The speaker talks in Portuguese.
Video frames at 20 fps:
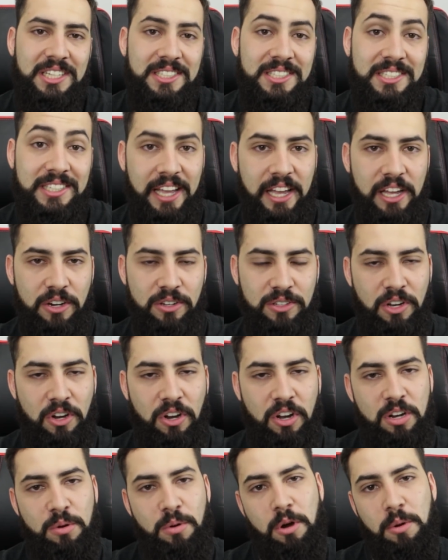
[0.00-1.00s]
é zero da
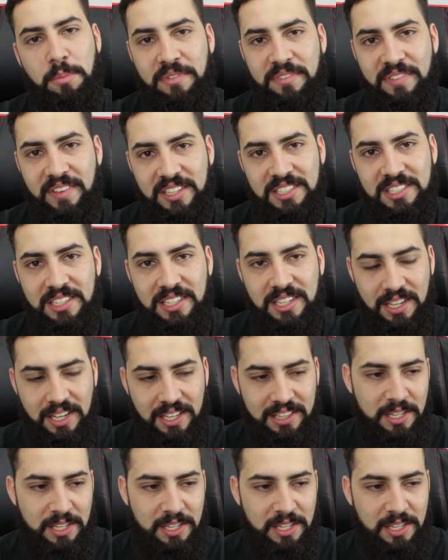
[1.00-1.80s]
Holly Holm vencer,